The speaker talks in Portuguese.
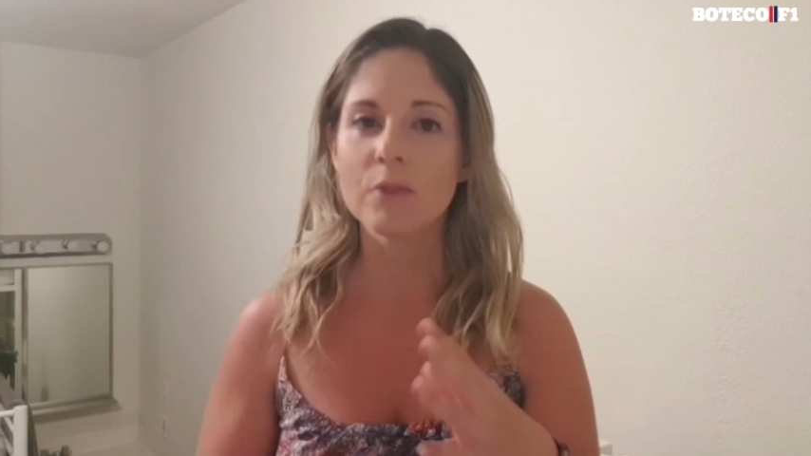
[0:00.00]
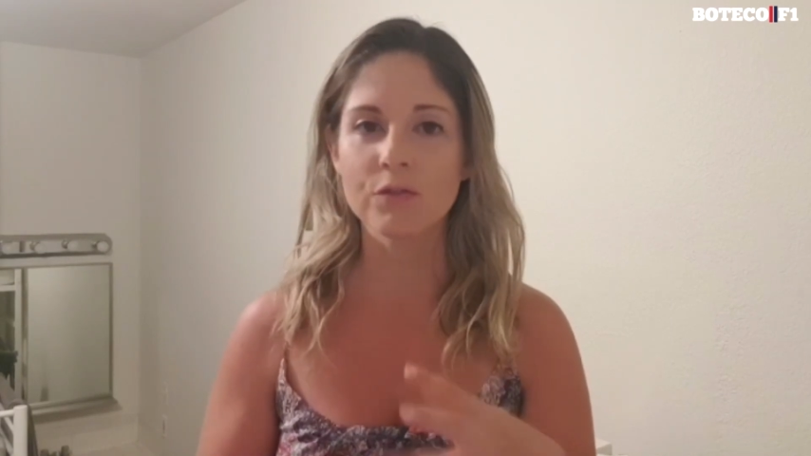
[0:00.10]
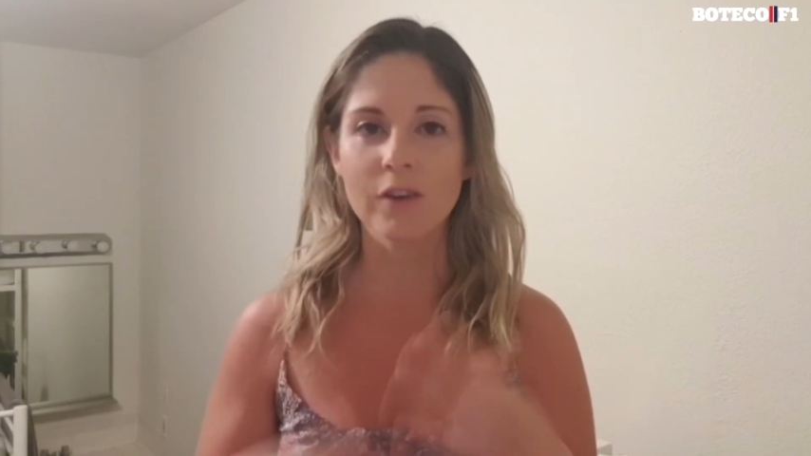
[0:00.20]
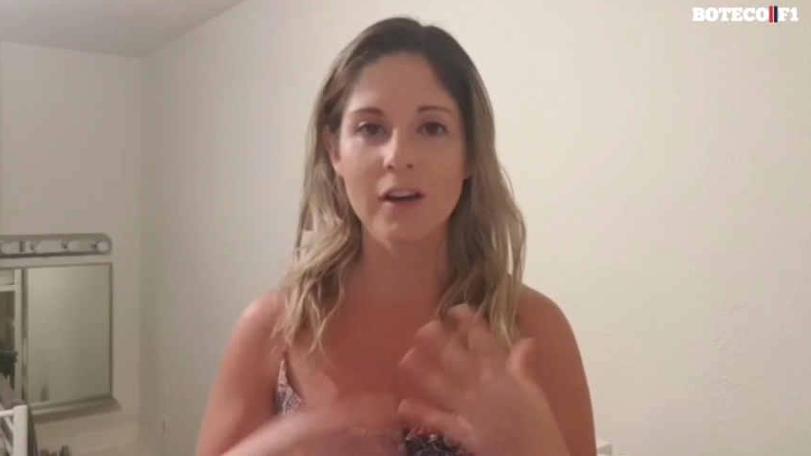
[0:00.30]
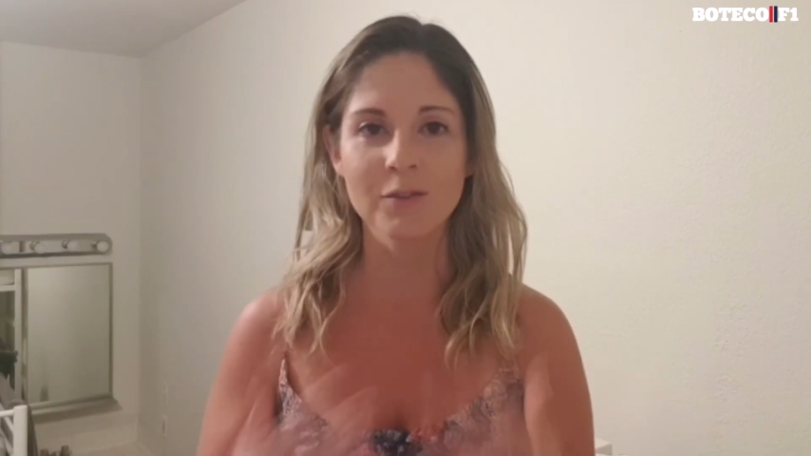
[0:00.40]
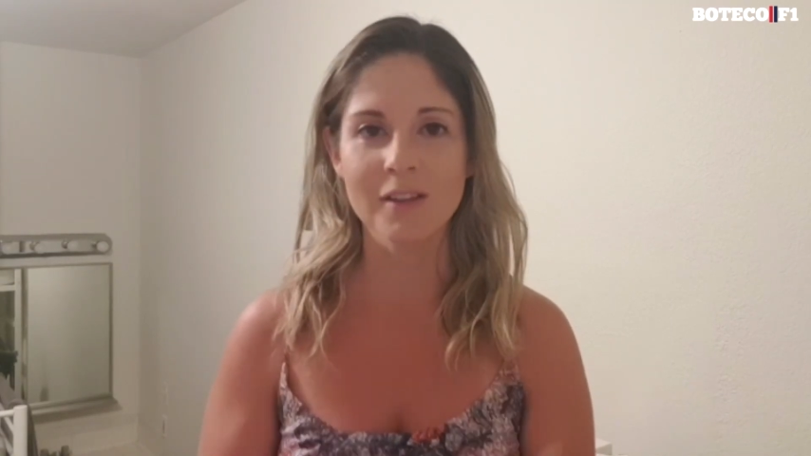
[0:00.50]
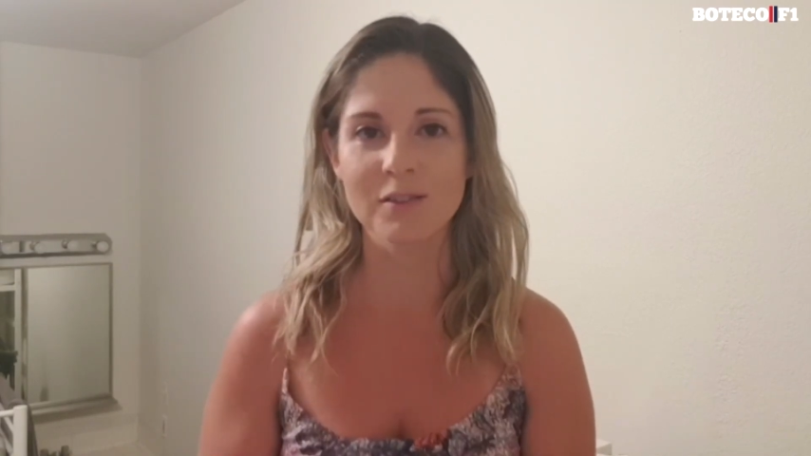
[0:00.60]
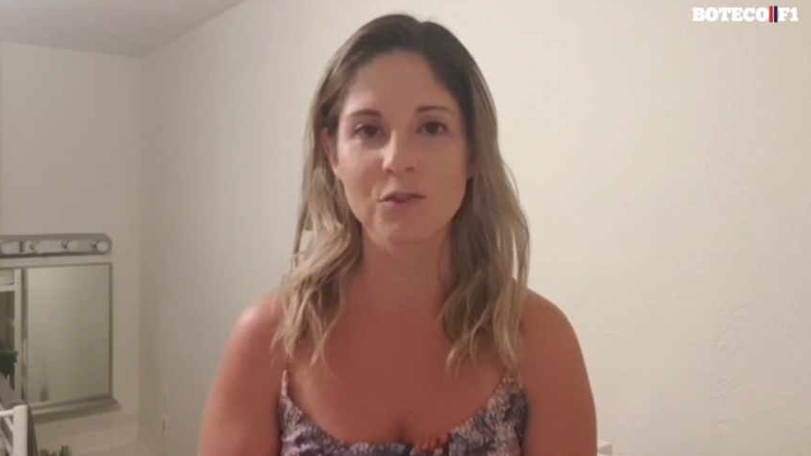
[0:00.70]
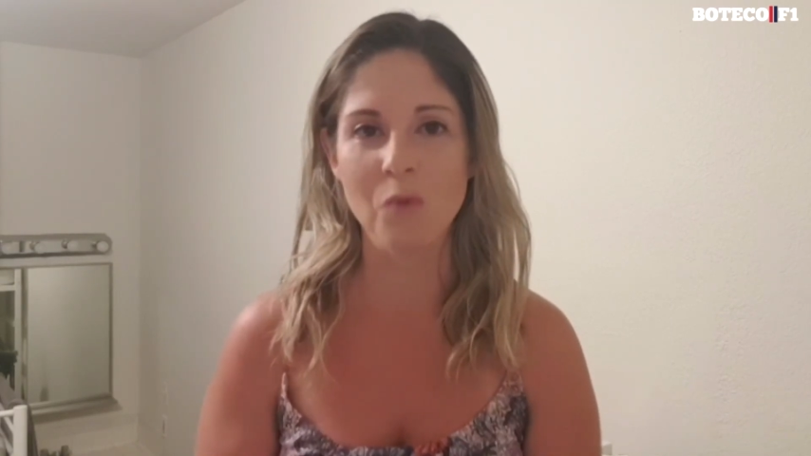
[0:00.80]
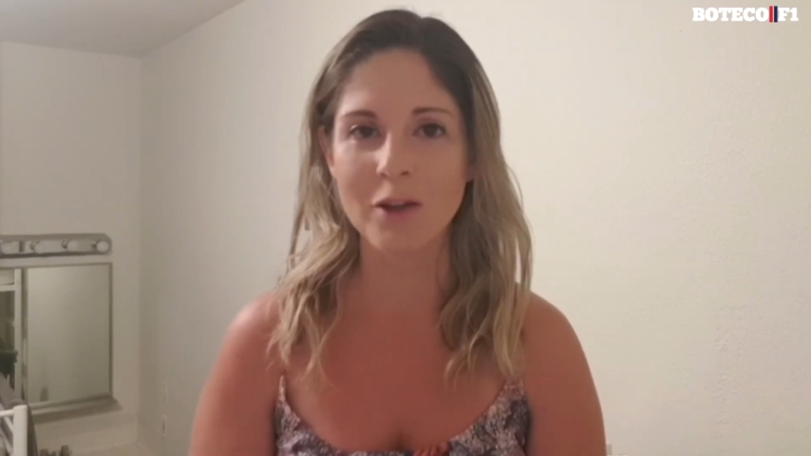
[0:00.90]
Mas focando
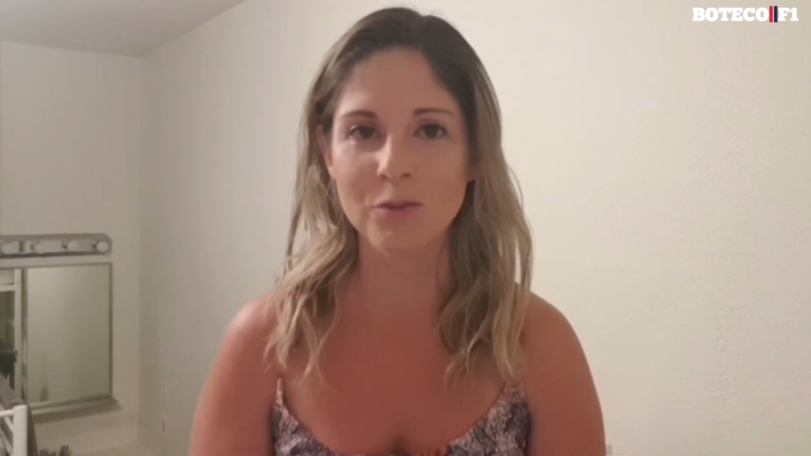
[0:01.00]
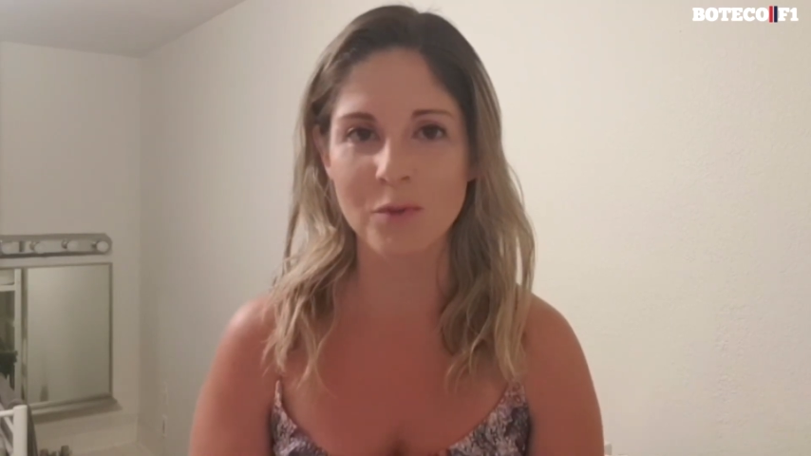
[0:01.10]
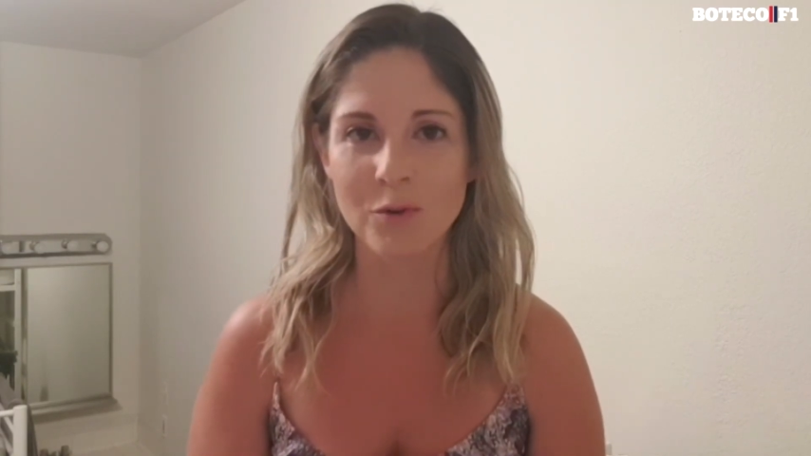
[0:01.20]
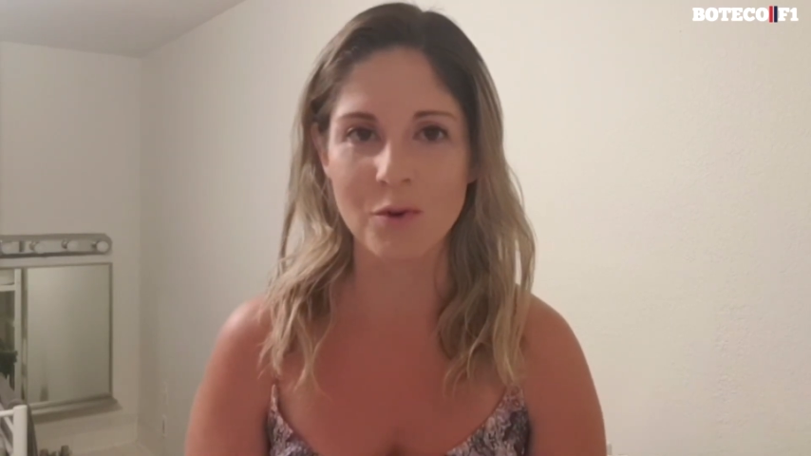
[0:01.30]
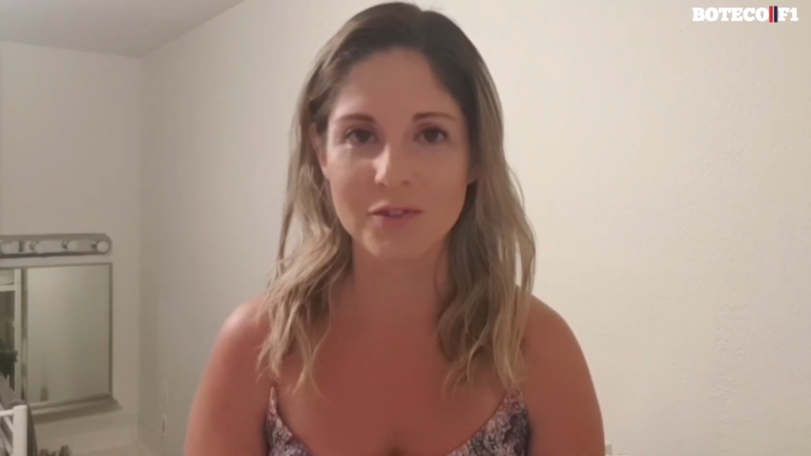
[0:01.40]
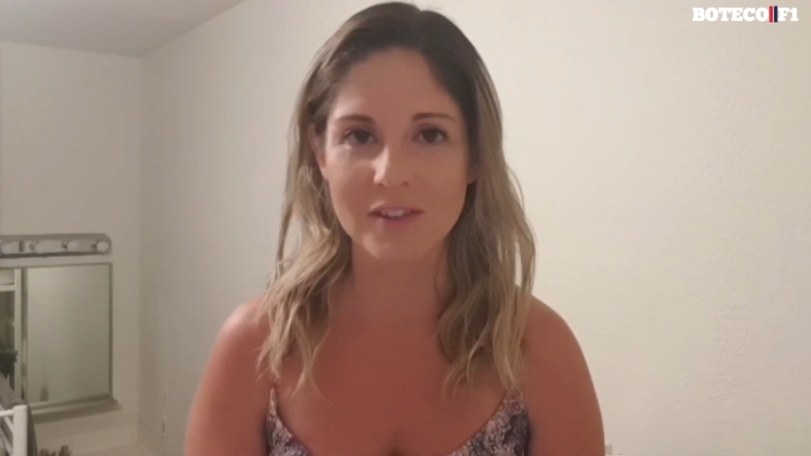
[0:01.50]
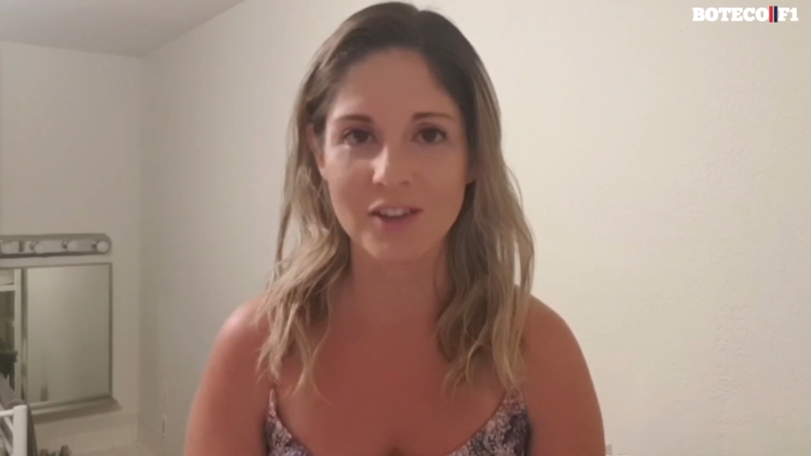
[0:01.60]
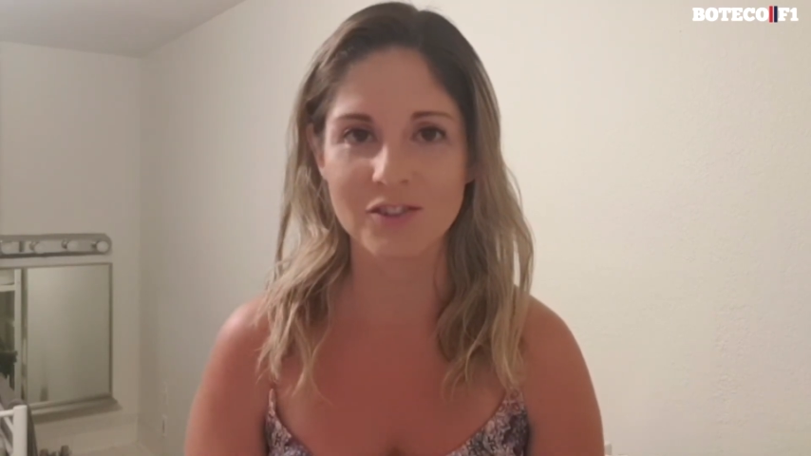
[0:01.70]
nesses quatro pilotos, né?